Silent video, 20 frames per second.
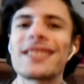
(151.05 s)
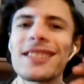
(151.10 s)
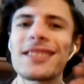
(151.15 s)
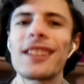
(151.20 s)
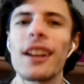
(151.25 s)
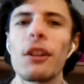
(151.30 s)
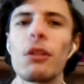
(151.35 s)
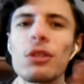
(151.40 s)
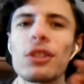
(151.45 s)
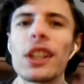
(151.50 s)

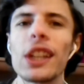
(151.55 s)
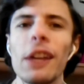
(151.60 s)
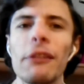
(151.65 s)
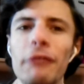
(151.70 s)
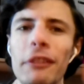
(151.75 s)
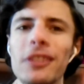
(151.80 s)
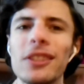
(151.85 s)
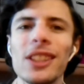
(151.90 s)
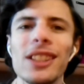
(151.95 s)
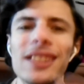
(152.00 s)
stessa cosa che ha
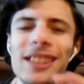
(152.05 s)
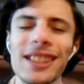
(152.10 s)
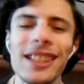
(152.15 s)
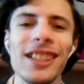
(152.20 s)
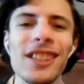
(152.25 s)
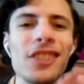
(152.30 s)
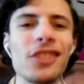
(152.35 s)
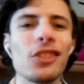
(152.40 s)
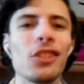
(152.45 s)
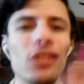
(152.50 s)
fatto il
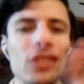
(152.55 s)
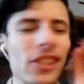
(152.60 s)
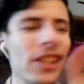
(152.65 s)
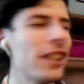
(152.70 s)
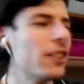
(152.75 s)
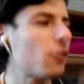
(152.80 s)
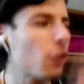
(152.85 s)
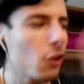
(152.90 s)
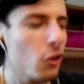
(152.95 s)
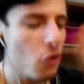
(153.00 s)
tizio
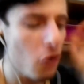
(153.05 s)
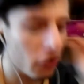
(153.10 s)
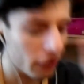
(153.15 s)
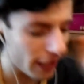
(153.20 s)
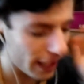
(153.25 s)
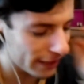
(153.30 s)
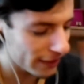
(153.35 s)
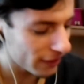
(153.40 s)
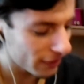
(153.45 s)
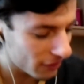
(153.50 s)
dietro il
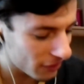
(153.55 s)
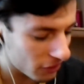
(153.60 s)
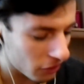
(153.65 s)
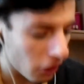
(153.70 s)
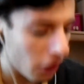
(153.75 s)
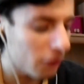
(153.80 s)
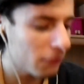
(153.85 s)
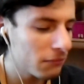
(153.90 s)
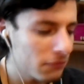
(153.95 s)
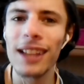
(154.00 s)
giornalista.